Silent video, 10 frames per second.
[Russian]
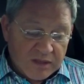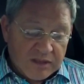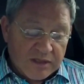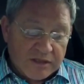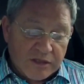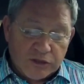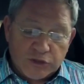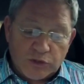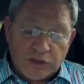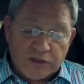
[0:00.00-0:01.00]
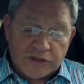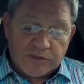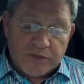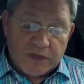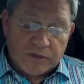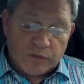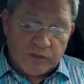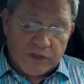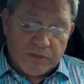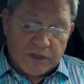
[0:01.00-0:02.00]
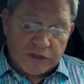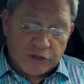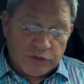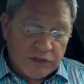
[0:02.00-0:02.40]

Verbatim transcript: Я надеюсь только на себя. У меня мало что